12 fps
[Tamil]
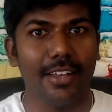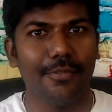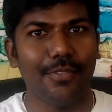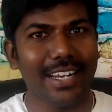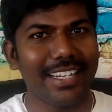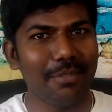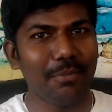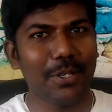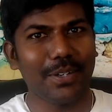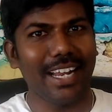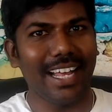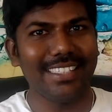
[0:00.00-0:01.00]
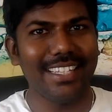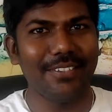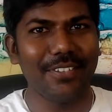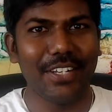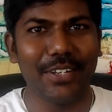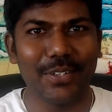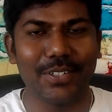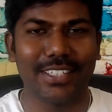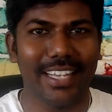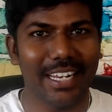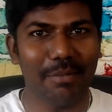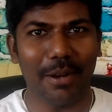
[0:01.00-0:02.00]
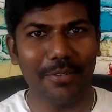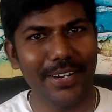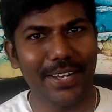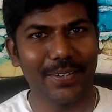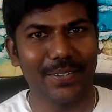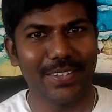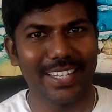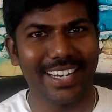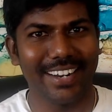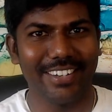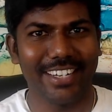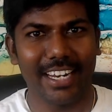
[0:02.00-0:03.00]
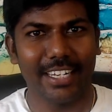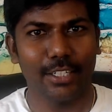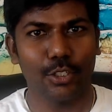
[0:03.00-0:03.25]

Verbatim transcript: வெல்கம் டு கிளாசிக் வீடியோஸ் என்னப்பா வீடியோ கொண்டு வந்திருக்கேன் அப்படின்னு கேட்டிங்கன்னு